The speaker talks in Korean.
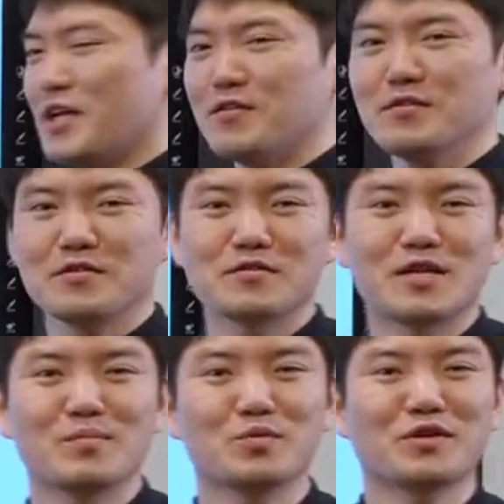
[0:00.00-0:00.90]
내려 읽는 걸
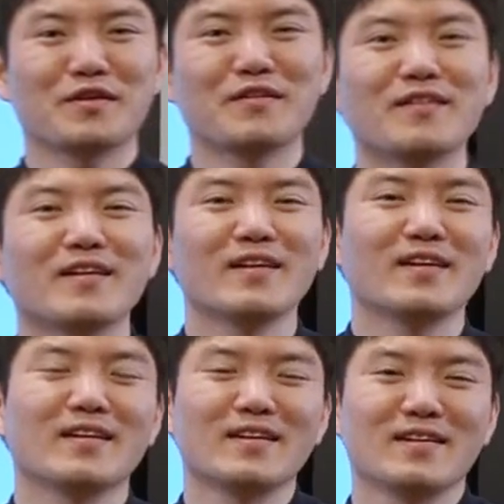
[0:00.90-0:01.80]
잘 못해요.
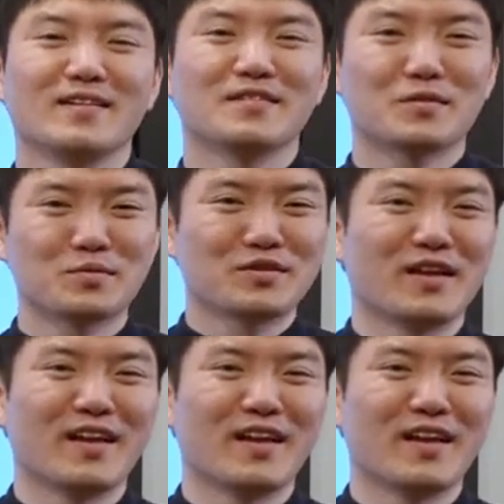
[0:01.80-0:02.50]
여러분들